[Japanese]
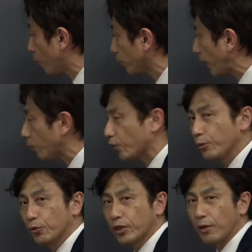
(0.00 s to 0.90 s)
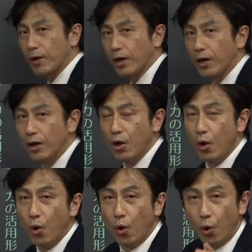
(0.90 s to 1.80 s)
答えろという問題は
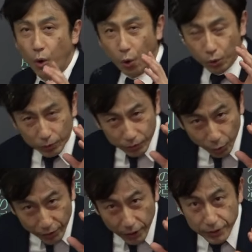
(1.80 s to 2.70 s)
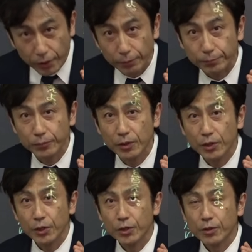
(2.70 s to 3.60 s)
本当に大事なの。
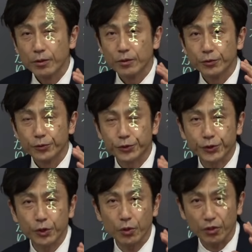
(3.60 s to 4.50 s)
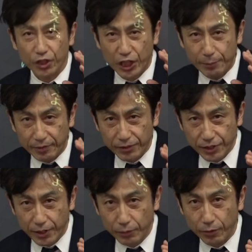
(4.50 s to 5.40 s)
普通の期末試
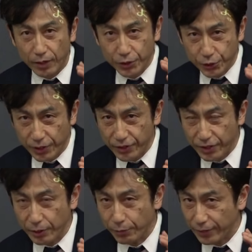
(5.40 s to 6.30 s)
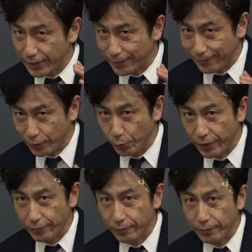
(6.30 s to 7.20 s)
験とか中間試験でも大事なんだけど
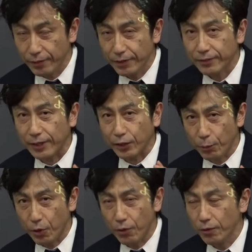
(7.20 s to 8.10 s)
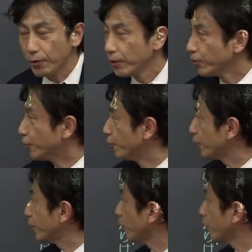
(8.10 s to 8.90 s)
ね、だけども入試に